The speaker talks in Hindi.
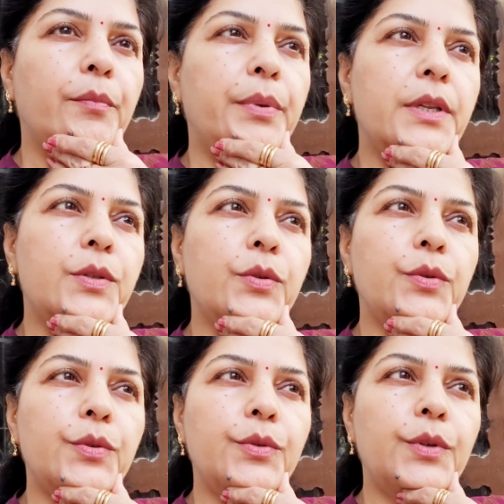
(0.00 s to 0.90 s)
परसों
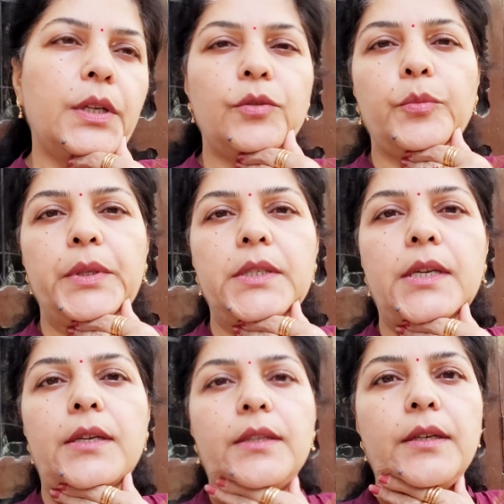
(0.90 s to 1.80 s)
रात को पता
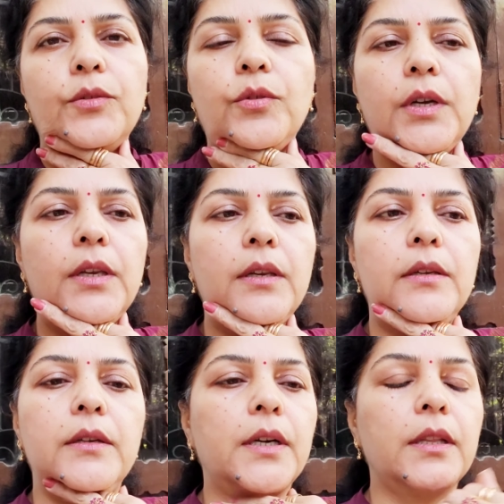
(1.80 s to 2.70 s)
चला था तो कल
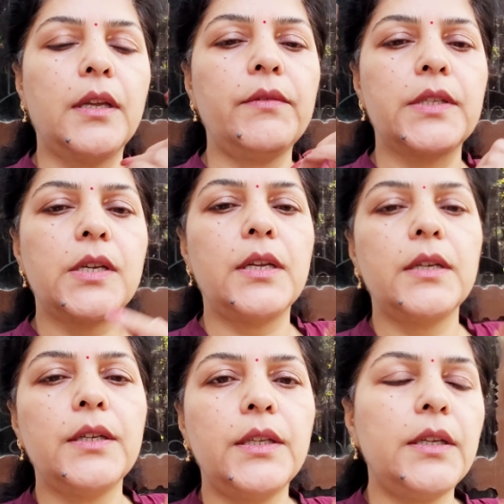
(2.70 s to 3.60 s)
नंद के वहाँ चले
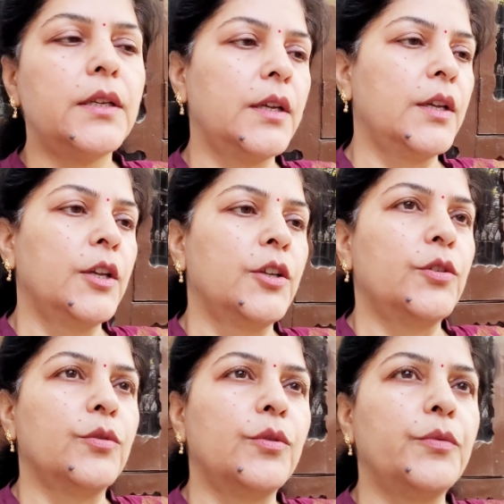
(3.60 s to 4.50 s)
गए थे
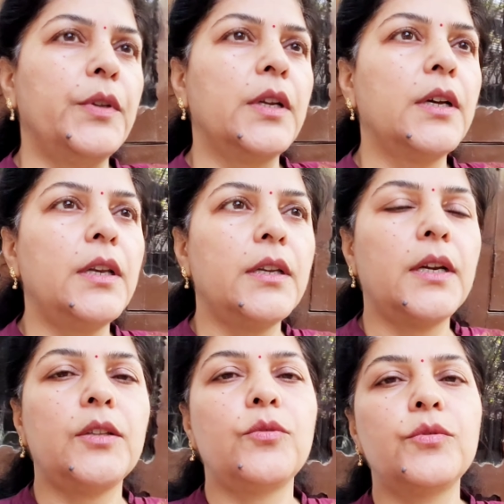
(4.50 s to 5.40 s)
तो फिर कल
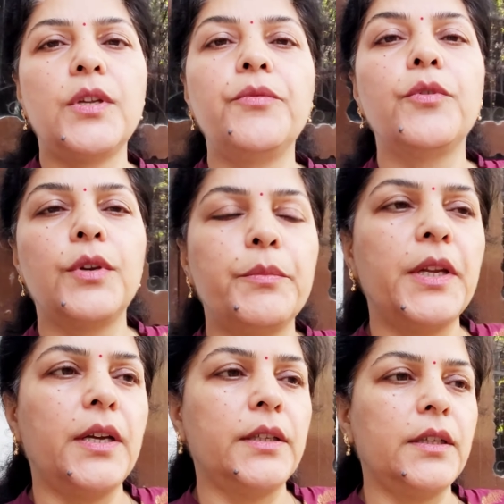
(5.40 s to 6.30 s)
रात को उसका फ़ोन भी आया